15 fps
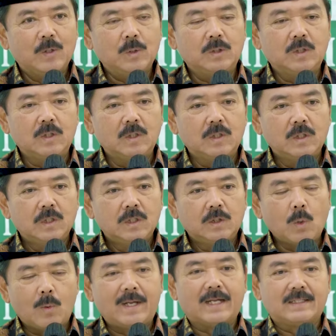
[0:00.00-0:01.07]
untuk
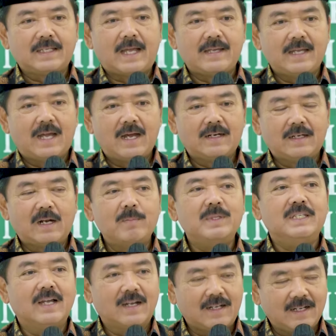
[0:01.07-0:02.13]
tugas saya adalah
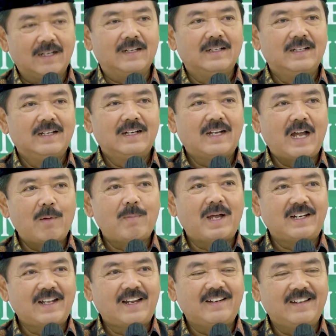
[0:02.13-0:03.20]
menjaga
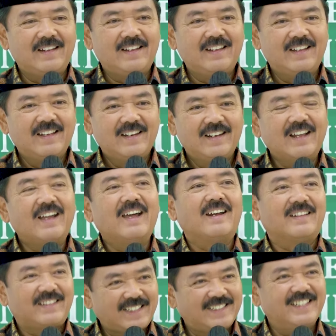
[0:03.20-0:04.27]
keamanan di
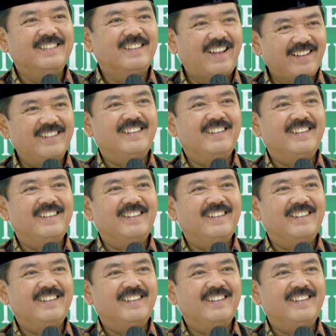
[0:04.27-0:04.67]
negara tercinta